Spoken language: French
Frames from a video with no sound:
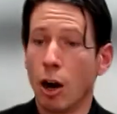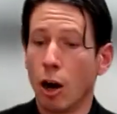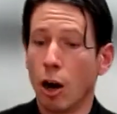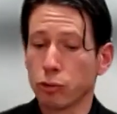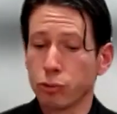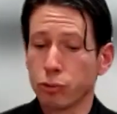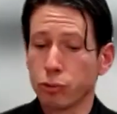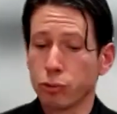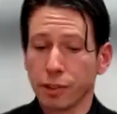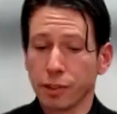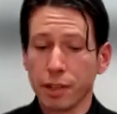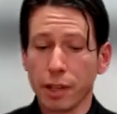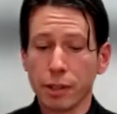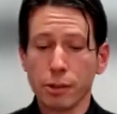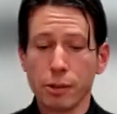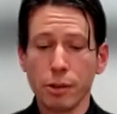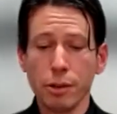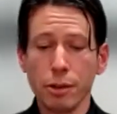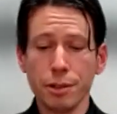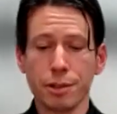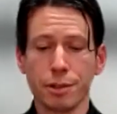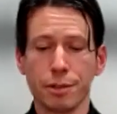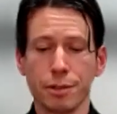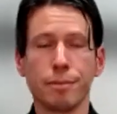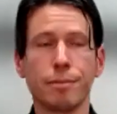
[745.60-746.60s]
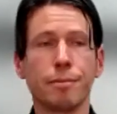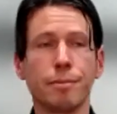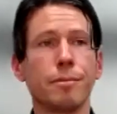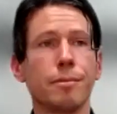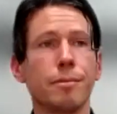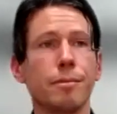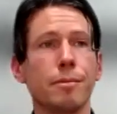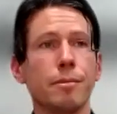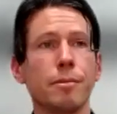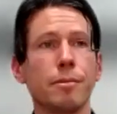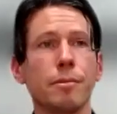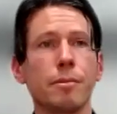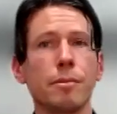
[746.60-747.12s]
En tout état de cause,
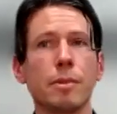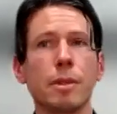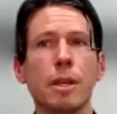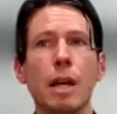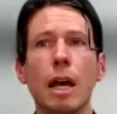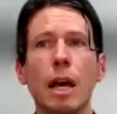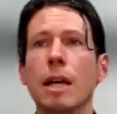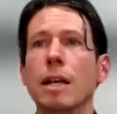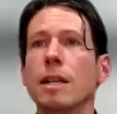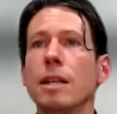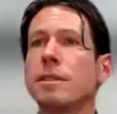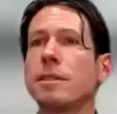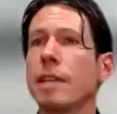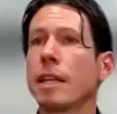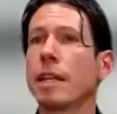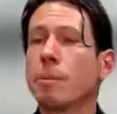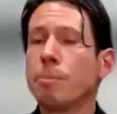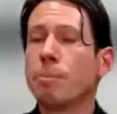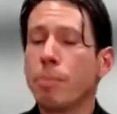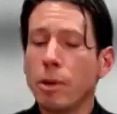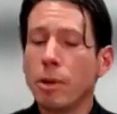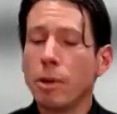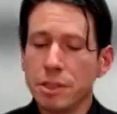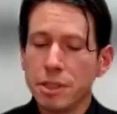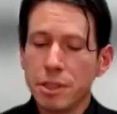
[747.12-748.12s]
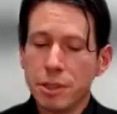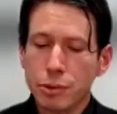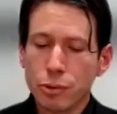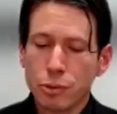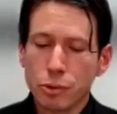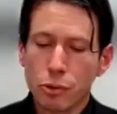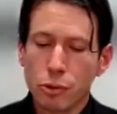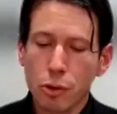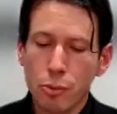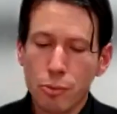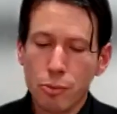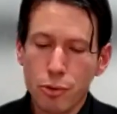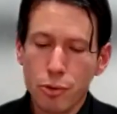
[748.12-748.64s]
cette
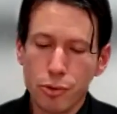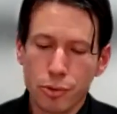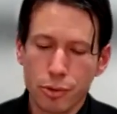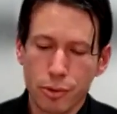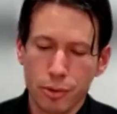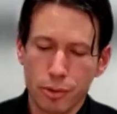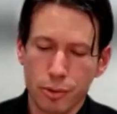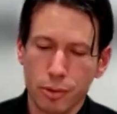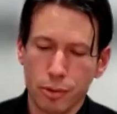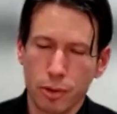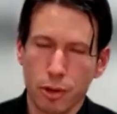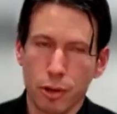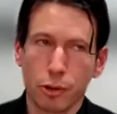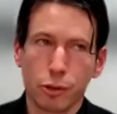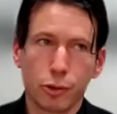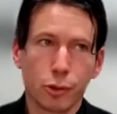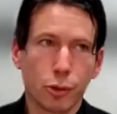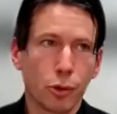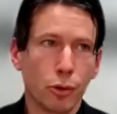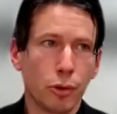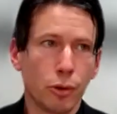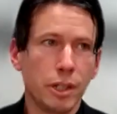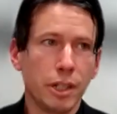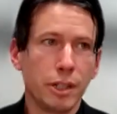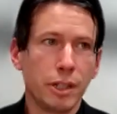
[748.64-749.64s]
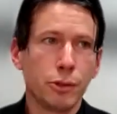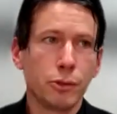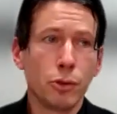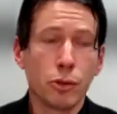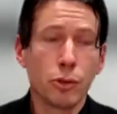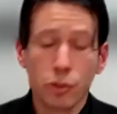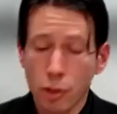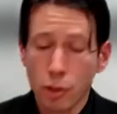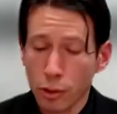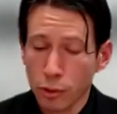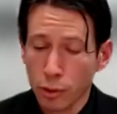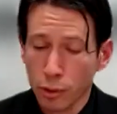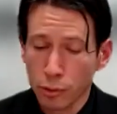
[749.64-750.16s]
position commune entre les
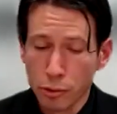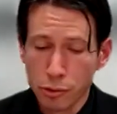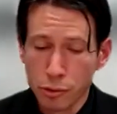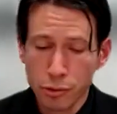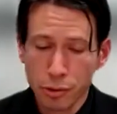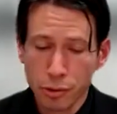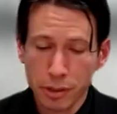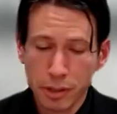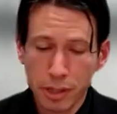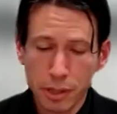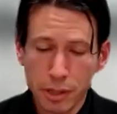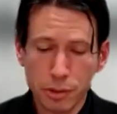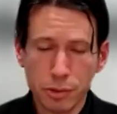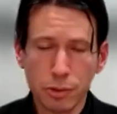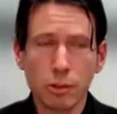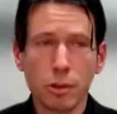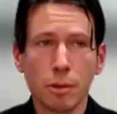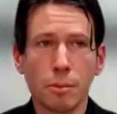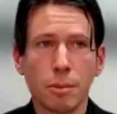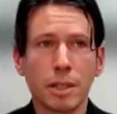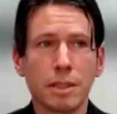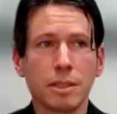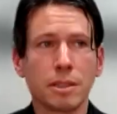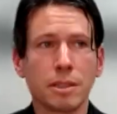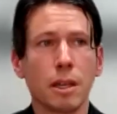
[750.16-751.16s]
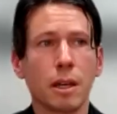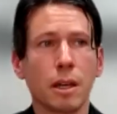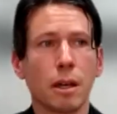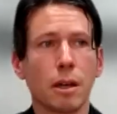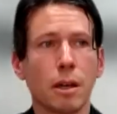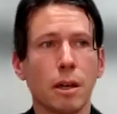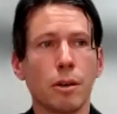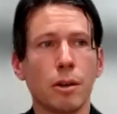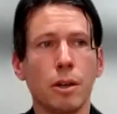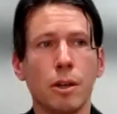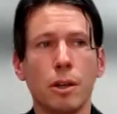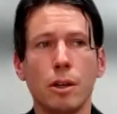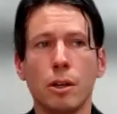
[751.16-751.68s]
deux ordres de juridiction en
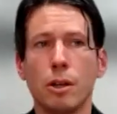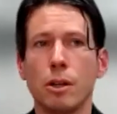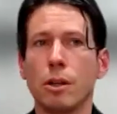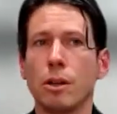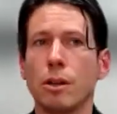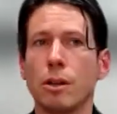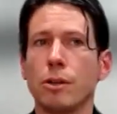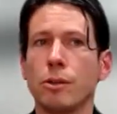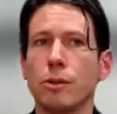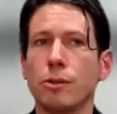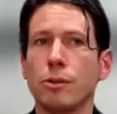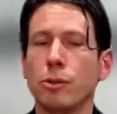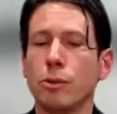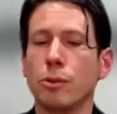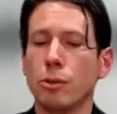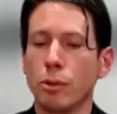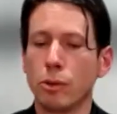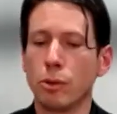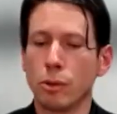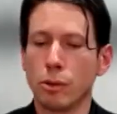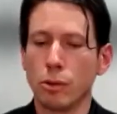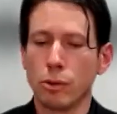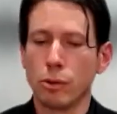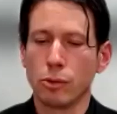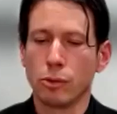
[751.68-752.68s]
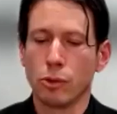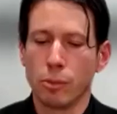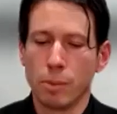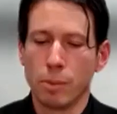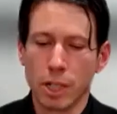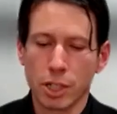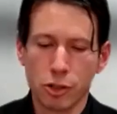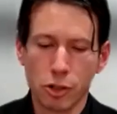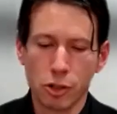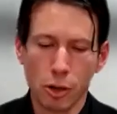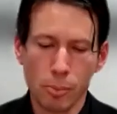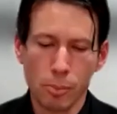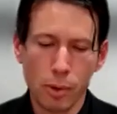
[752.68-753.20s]
matière euh, de
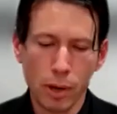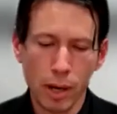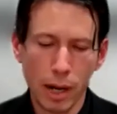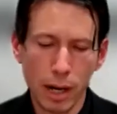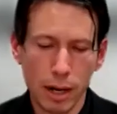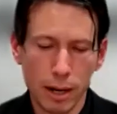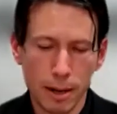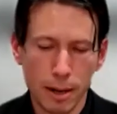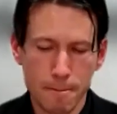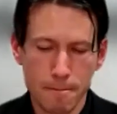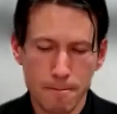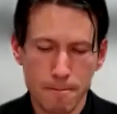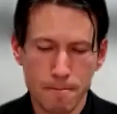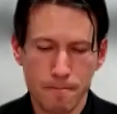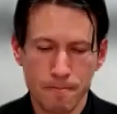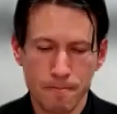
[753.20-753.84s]
dommages corporels